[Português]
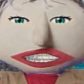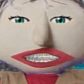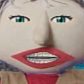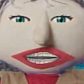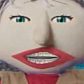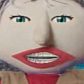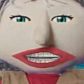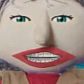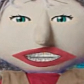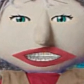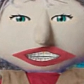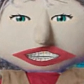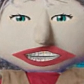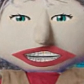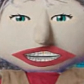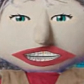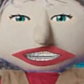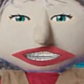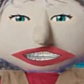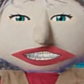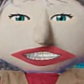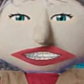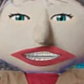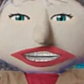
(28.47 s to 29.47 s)

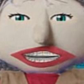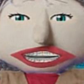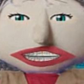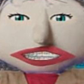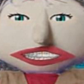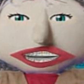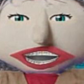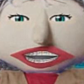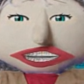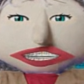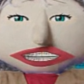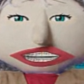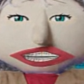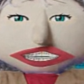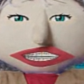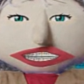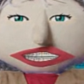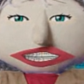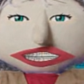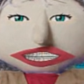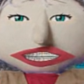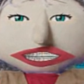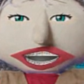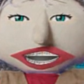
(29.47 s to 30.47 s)
prontinho para vocês